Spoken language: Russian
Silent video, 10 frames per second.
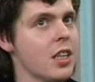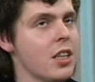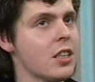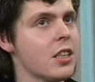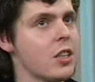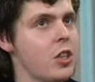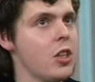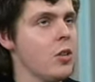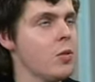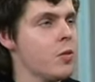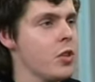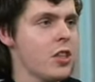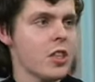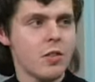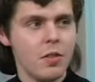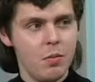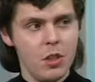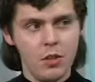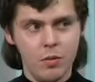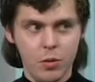и значение его в жизни
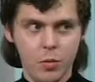современного